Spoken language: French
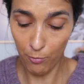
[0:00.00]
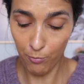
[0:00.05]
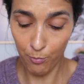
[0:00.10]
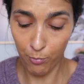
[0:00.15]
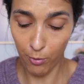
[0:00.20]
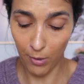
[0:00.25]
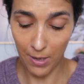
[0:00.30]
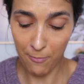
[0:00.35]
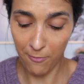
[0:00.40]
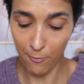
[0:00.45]

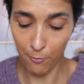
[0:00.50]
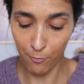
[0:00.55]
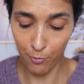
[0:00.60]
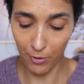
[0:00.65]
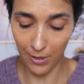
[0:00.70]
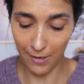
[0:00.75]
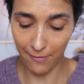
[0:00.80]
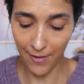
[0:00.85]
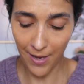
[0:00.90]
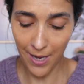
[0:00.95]
pour, les,
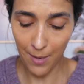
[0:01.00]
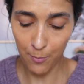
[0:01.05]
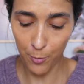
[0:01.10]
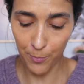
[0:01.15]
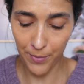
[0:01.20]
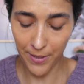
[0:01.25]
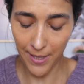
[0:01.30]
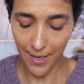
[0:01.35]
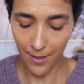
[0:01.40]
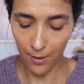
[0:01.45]
pour les fards à
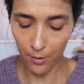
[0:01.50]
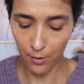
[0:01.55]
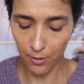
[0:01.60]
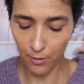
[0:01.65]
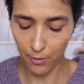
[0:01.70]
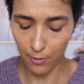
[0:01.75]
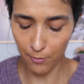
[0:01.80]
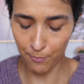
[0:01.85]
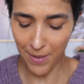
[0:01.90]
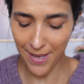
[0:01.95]
paupières
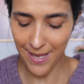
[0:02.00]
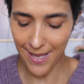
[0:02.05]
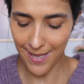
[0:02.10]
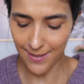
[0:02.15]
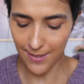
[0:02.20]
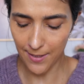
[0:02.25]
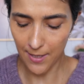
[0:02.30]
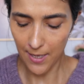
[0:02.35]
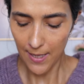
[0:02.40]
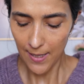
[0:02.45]
euh,
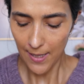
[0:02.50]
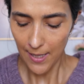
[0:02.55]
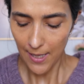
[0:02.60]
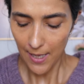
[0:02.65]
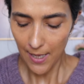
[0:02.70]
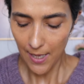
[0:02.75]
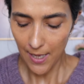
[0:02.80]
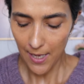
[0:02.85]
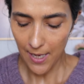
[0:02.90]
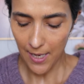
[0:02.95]
paillettes.
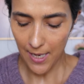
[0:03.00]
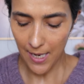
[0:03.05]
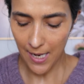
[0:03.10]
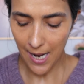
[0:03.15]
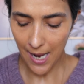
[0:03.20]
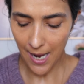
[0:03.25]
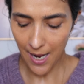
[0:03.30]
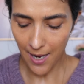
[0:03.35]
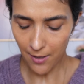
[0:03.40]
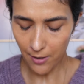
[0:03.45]
Et
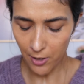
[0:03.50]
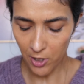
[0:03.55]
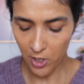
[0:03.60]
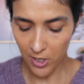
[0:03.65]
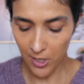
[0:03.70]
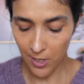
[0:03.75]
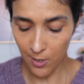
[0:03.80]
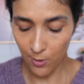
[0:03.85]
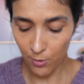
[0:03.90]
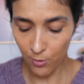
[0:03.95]
là,
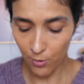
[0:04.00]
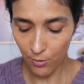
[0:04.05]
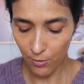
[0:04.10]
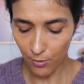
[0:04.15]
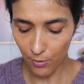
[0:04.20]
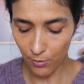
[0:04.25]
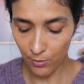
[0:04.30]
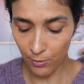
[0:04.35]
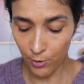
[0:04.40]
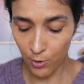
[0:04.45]
j'ai eu
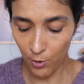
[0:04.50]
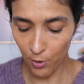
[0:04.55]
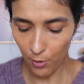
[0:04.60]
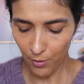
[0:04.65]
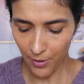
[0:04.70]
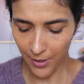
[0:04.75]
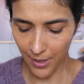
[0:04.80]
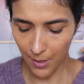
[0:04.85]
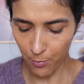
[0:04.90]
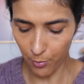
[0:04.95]
deux
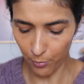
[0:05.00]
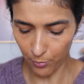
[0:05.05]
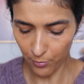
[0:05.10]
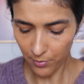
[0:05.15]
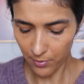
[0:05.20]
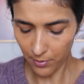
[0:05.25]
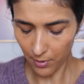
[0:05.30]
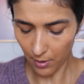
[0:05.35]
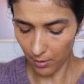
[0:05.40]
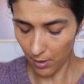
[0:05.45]

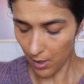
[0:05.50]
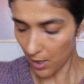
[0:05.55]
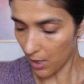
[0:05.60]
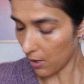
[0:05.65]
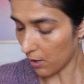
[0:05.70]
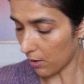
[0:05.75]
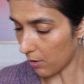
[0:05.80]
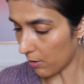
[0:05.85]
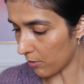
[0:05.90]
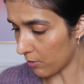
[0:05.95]
réponses.
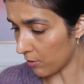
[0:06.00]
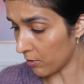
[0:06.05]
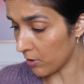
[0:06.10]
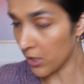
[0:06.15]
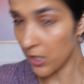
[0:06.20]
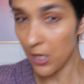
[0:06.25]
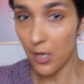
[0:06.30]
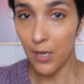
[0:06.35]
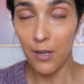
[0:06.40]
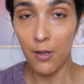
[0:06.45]

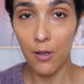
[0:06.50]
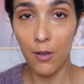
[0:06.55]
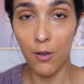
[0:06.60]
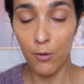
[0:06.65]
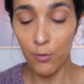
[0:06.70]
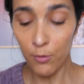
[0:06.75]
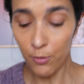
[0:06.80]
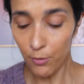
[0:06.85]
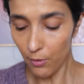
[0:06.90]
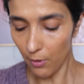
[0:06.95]
j'ai
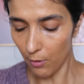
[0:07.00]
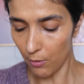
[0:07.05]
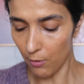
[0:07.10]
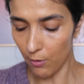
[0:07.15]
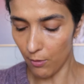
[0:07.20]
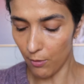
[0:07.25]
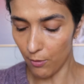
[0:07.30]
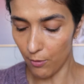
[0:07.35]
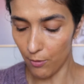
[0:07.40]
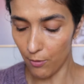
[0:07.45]
eu
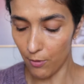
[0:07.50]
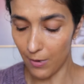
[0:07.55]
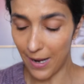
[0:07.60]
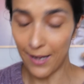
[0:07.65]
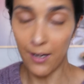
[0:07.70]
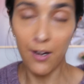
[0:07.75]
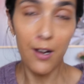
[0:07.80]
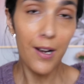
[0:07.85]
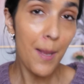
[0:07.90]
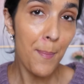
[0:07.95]
la
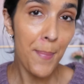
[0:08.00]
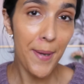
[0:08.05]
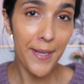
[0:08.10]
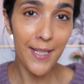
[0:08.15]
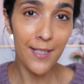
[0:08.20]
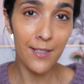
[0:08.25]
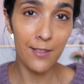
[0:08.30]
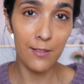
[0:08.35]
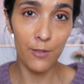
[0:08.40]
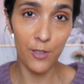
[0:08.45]
colle à
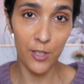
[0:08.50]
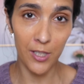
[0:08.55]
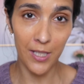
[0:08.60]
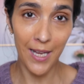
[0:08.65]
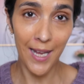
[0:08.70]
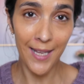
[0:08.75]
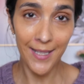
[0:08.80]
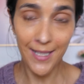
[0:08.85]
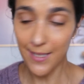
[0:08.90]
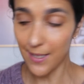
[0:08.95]
paillettes de chez
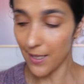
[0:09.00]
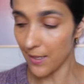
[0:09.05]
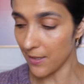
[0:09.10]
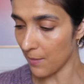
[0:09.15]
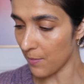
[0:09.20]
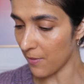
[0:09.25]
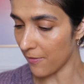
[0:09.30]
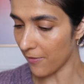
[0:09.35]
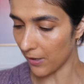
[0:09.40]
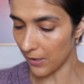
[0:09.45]
Anastasia
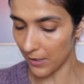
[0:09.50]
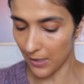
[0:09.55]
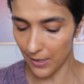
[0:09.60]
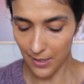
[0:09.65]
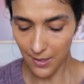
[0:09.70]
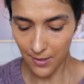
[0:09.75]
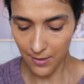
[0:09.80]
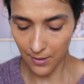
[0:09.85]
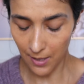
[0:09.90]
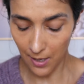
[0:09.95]
Beverly
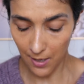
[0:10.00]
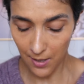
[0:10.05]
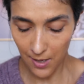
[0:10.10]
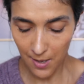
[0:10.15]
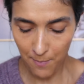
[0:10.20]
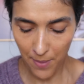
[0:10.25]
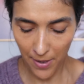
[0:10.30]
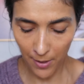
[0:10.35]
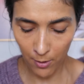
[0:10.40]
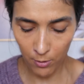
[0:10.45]
Hills, qui est
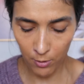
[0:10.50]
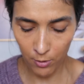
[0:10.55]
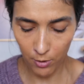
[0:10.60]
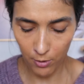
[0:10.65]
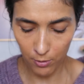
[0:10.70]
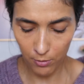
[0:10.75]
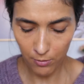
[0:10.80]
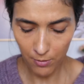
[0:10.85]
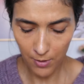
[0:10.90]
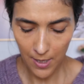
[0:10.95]
hyper
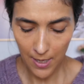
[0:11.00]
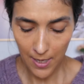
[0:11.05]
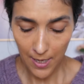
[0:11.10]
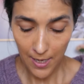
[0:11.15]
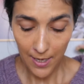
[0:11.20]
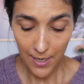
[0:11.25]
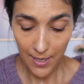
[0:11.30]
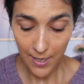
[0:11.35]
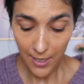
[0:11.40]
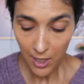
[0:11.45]
reconnue,
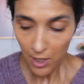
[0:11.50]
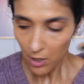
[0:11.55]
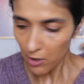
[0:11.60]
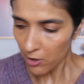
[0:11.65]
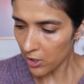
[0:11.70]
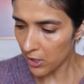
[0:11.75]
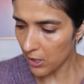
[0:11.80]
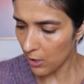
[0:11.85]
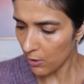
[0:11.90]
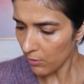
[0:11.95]
et
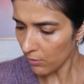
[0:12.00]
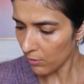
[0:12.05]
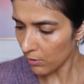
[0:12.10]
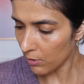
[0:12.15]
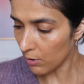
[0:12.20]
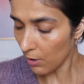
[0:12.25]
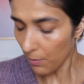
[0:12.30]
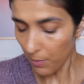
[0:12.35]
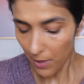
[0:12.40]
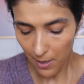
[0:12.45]
j'ai eu
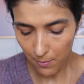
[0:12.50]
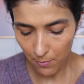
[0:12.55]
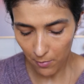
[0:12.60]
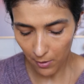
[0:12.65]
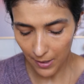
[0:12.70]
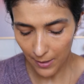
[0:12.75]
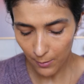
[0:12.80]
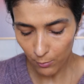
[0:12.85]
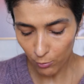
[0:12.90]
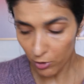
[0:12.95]
ce
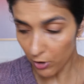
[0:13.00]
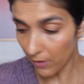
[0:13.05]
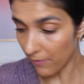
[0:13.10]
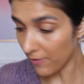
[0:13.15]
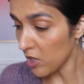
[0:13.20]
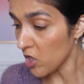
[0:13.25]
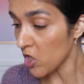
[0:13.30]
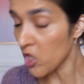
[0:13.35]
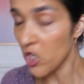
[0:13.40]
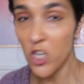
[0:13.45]
primer-là dont
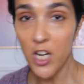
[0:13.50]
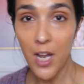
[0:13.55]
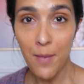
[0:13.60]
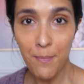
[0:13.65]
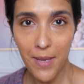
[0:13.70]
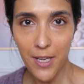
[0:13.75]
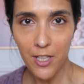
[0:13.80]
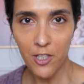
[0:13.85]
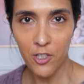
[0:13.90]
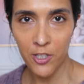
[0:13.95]
j'avais
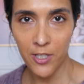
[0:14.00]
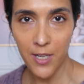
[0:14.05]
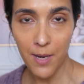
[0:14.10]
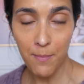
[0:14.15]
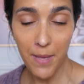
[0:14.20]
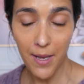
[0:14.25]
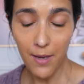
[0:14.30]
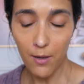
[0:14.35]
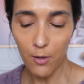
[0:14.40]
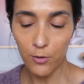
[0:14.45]
jamais,
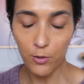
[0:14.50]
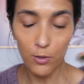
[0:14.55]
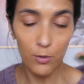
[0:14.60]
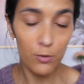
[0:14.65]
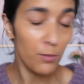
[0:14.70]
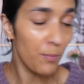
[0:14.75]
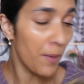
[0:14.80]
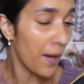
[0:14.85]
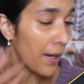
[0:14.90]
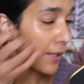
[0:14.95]
jamais
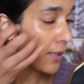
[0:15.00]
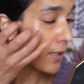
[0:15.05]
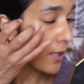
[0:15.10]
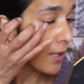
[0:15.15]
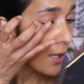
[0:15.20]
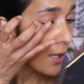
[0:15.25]
entendu parler.